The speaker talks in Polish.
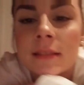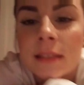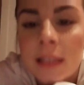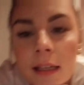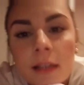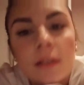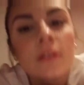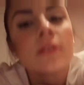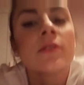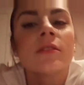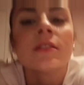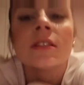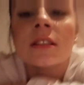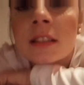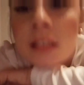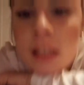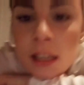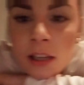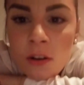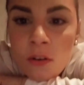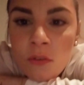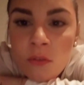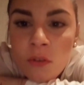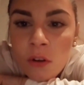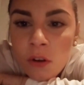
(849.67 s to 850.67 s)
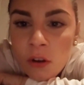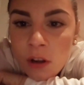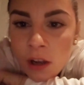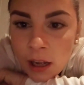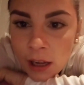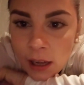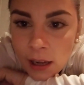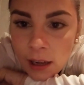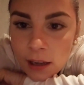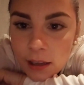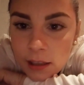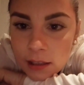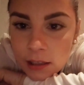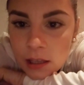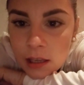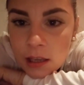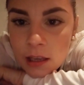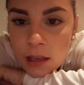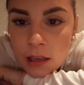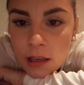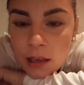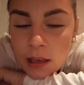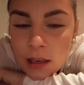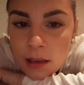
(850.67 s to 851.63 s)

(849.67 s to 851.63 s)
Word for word: zakończyć tego vloga i